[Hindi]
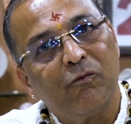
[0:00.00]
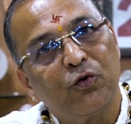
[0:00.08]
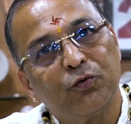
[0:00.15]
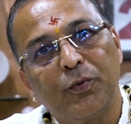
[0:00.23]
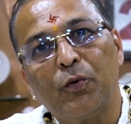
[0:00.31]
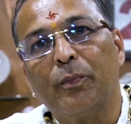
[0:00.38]

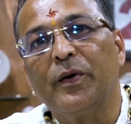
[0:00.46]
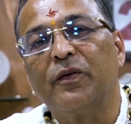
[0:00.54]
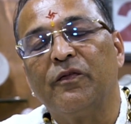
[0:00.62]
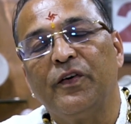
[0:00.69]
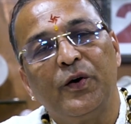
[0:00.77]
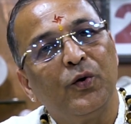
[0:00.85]
उस पर ऊपर
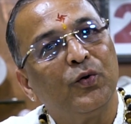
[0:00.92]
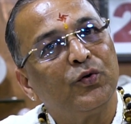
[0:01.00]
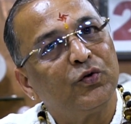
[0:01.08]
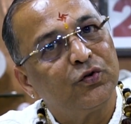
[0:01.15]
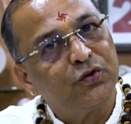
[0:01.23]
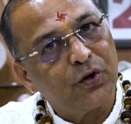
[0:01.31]
वीडियो
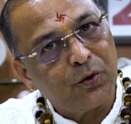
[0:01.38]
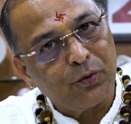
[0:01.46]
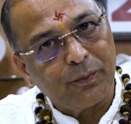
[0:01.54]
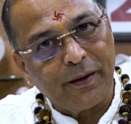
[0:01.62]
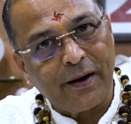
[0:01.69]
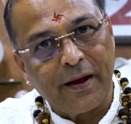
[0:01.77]

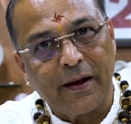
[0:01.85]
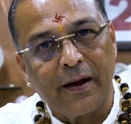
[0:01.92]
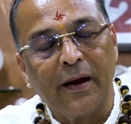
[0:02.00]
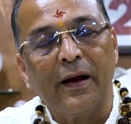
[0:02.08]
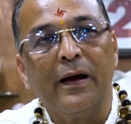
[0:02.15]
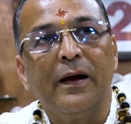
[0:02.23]
ज़रूर बनाएंगे